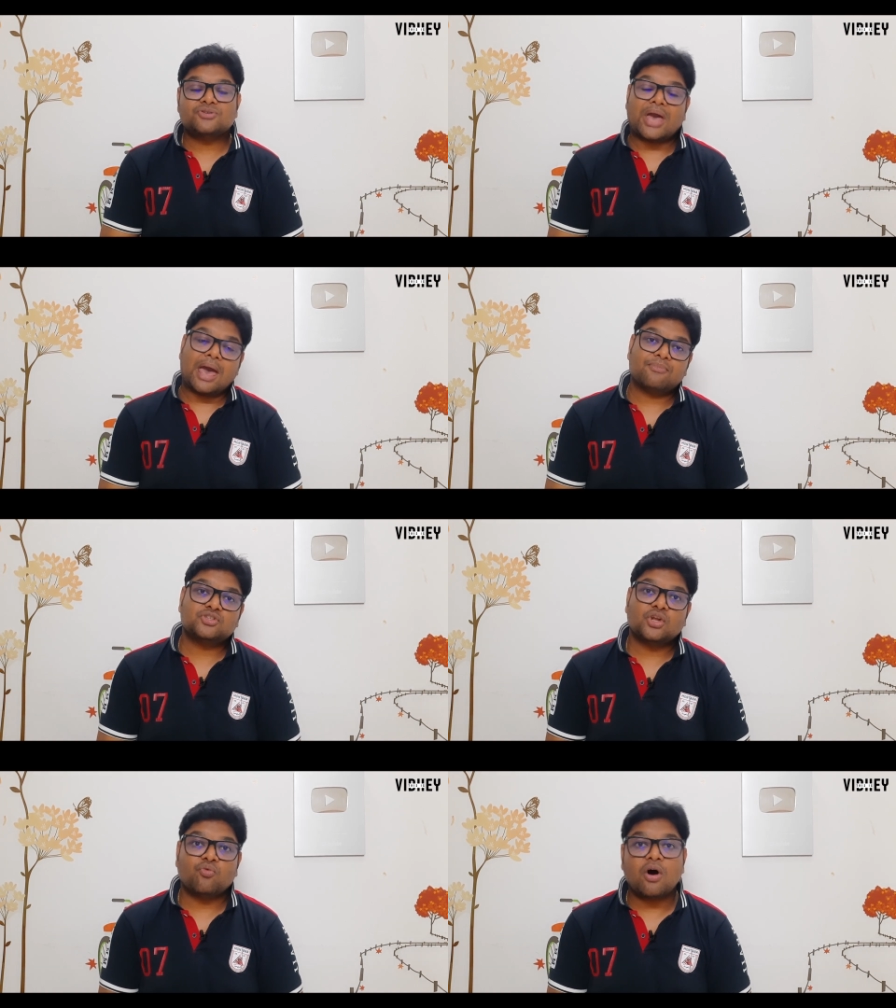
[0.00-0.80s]
సో
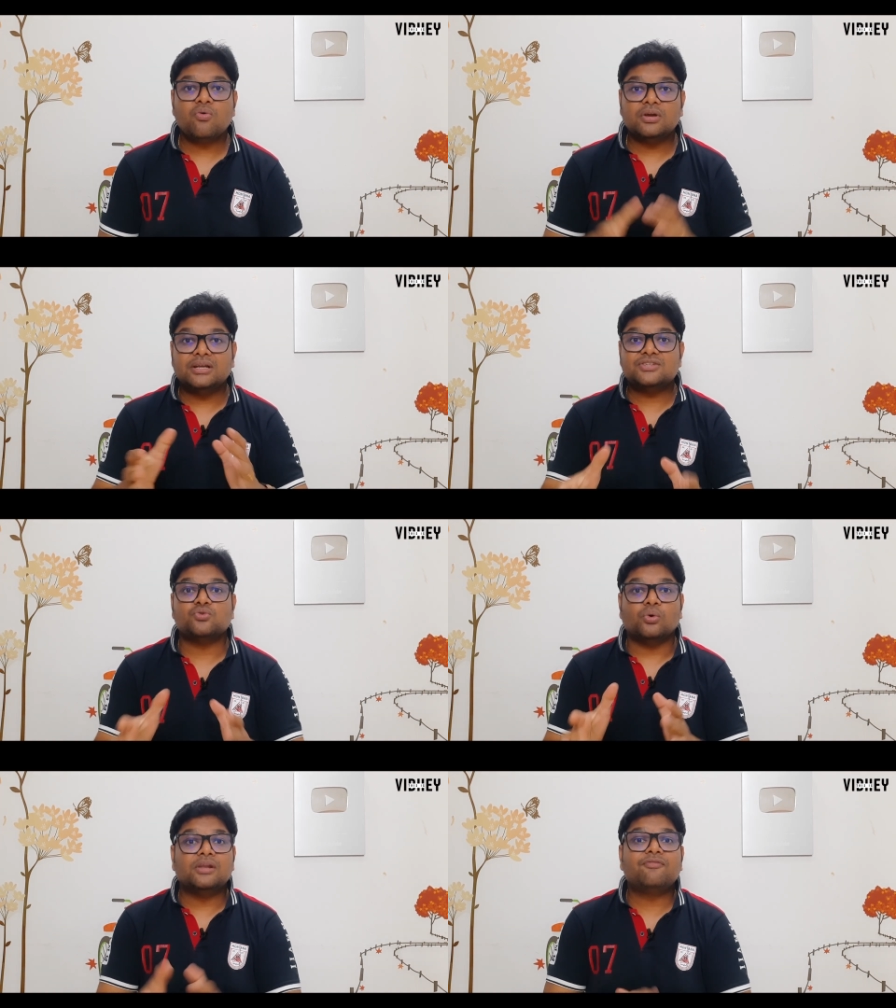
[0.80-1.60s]
అమెజాన్ వావ్ ఇట్ ఈస్
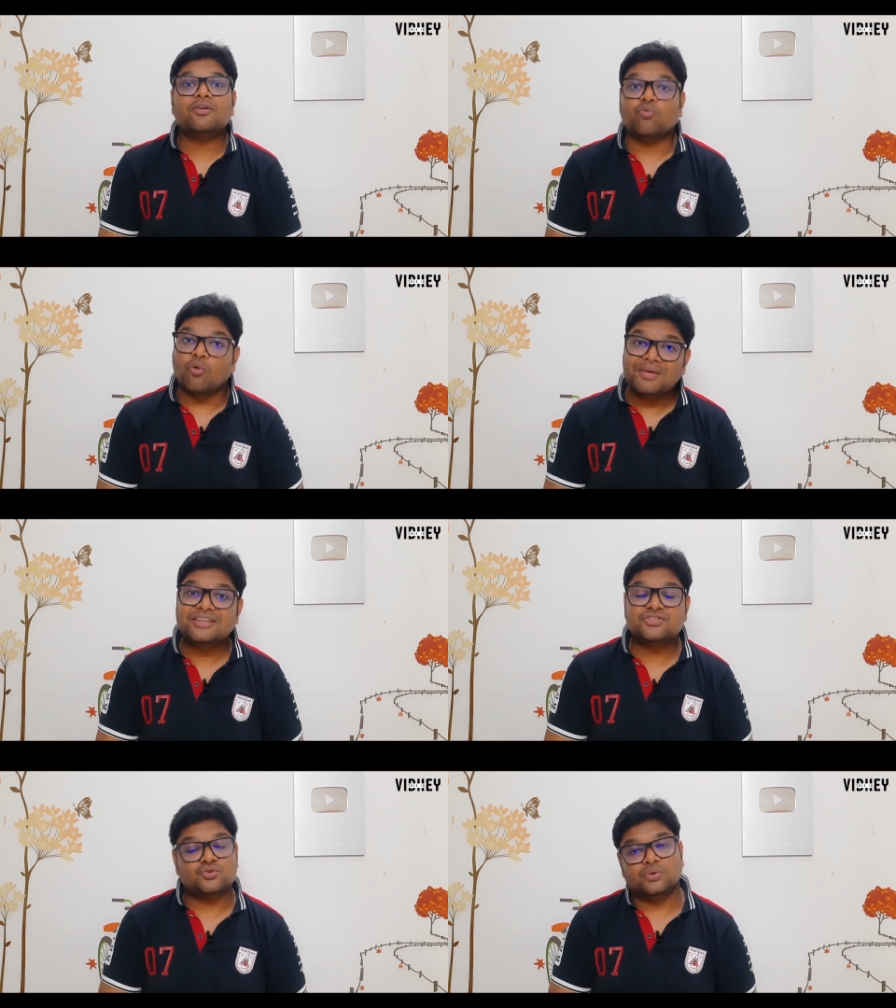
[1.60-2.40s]
ఓన్లీ ఫర్ ఉమెన్
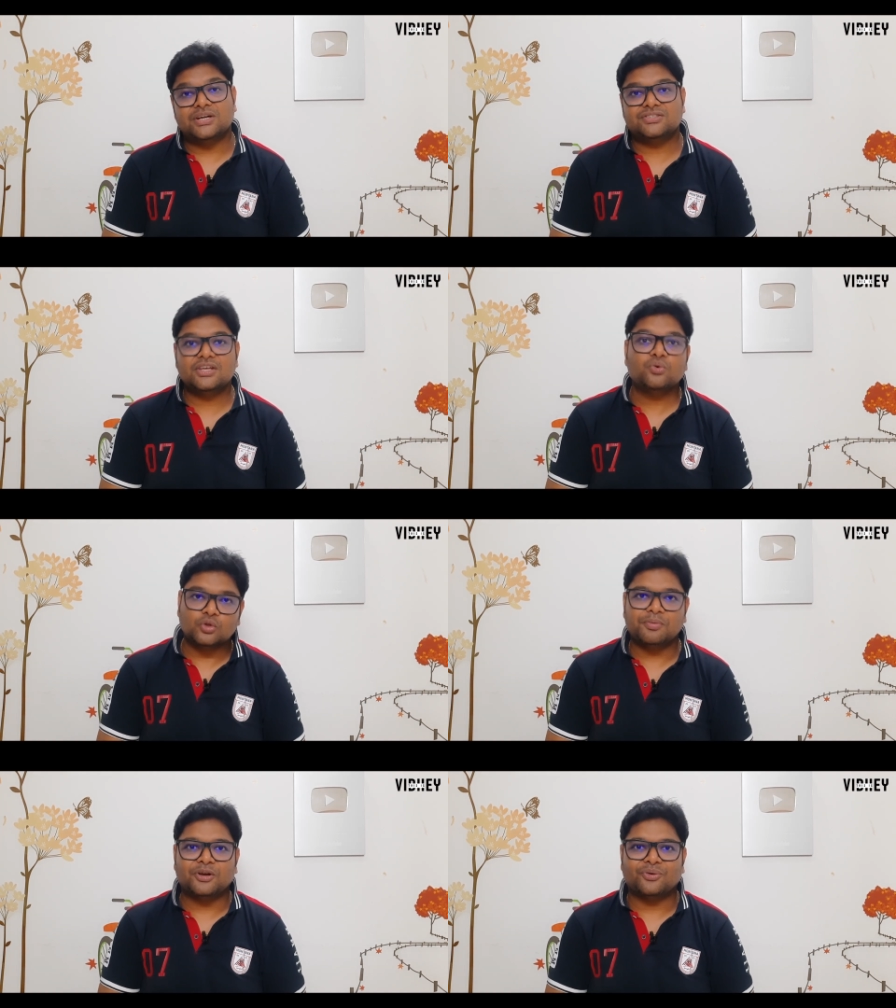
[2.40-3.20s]
స్టూడెంట్స్కి
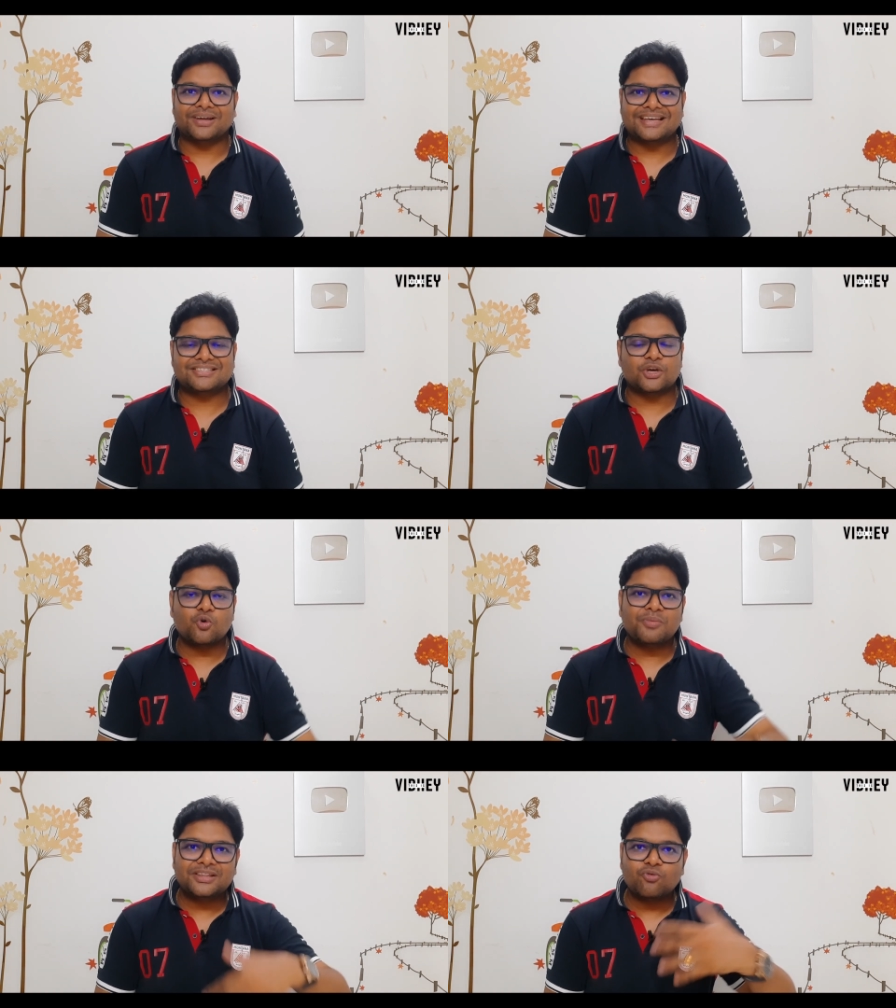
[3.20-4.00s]
గుర్తుపెట్టుకోండి గైస్
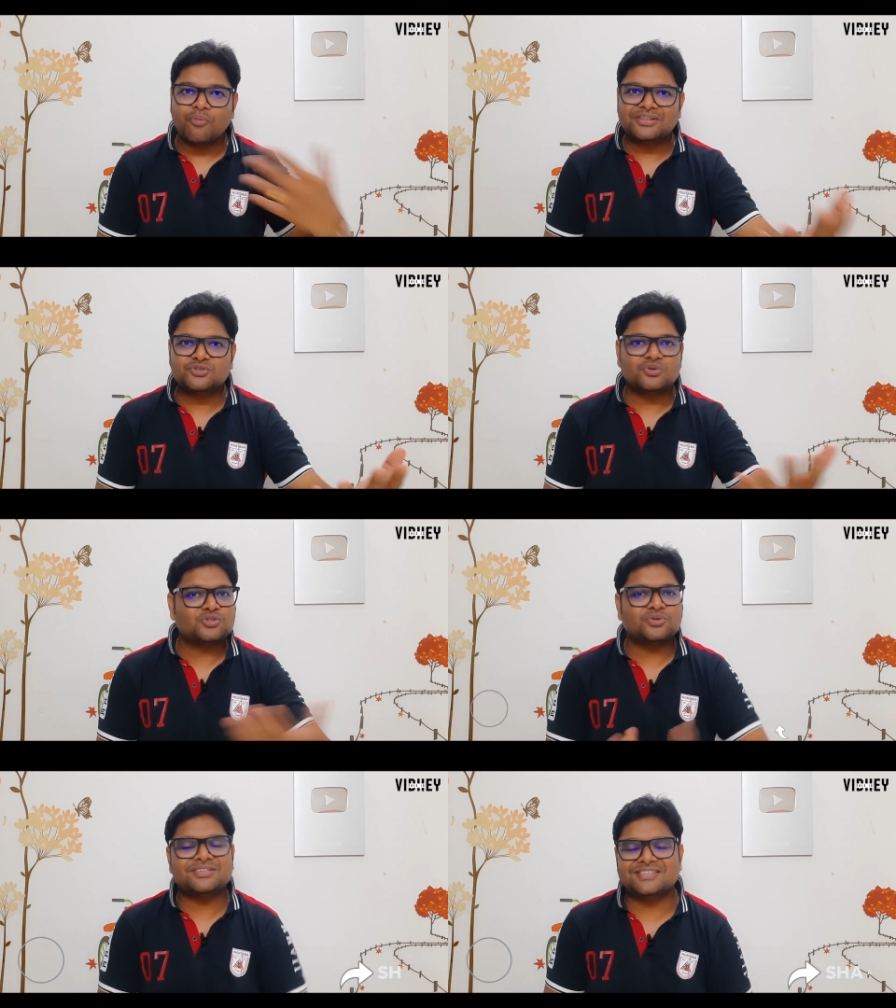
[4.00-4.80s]
ఎక్కువ మంది ఉమెన్
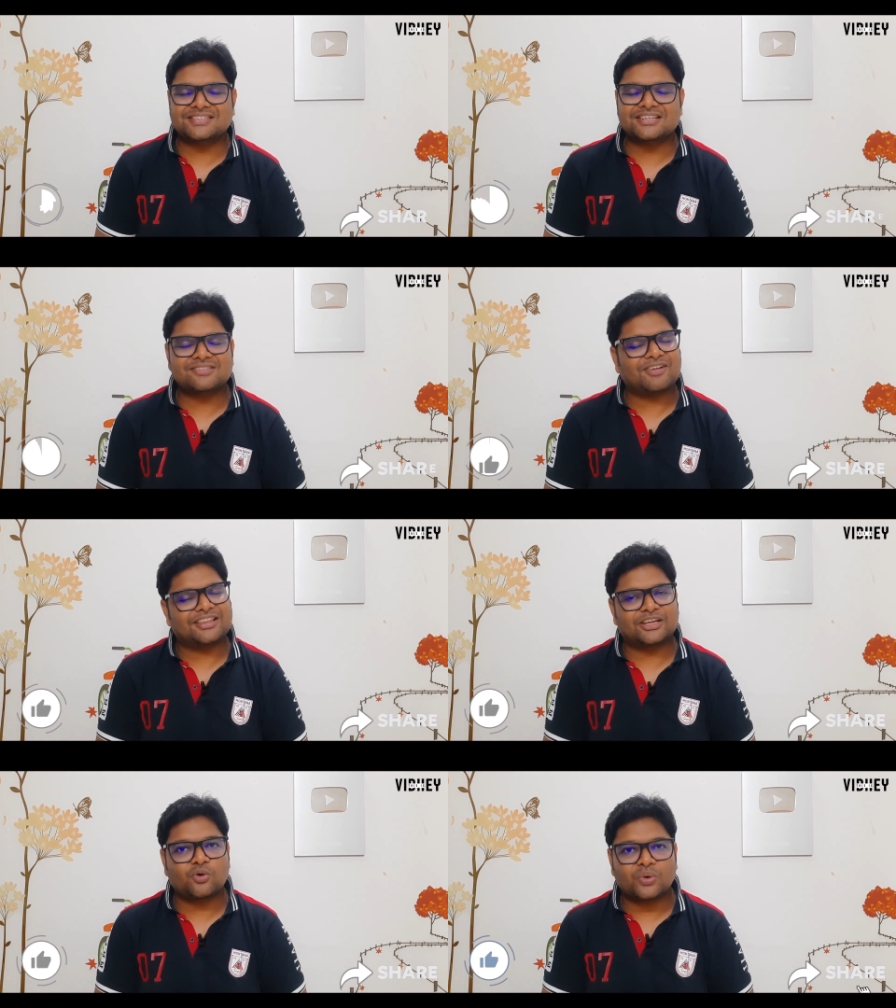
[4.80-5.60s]
స్టూడెంట్స్ ఉంటే సిస్టర్స్
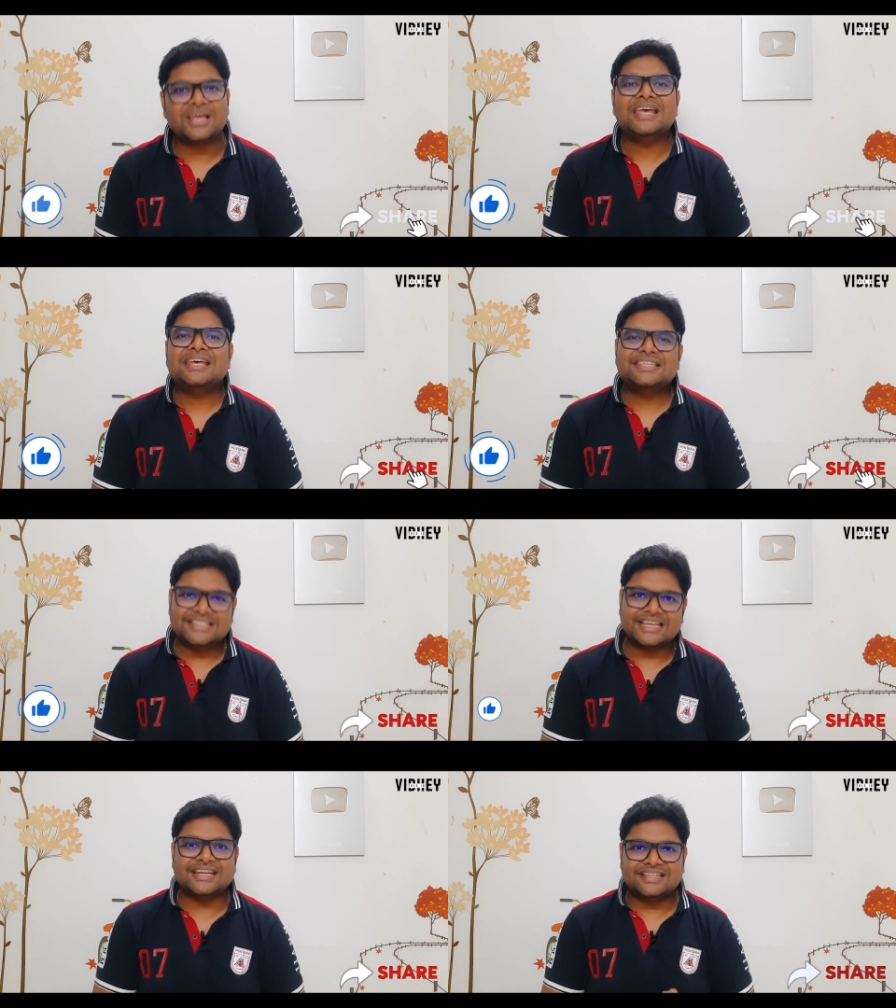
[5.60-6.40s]
వాళ్ళందరికీ కూడా
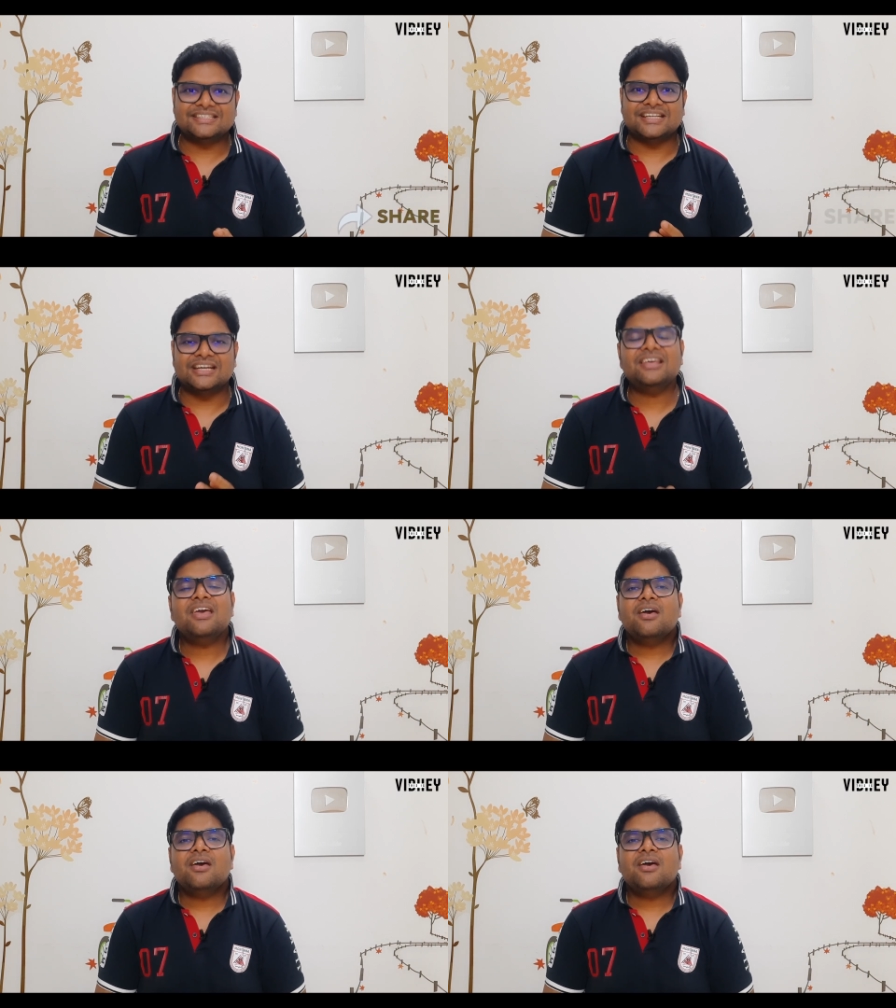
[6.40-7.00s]
షేర్ అయితే చేయండి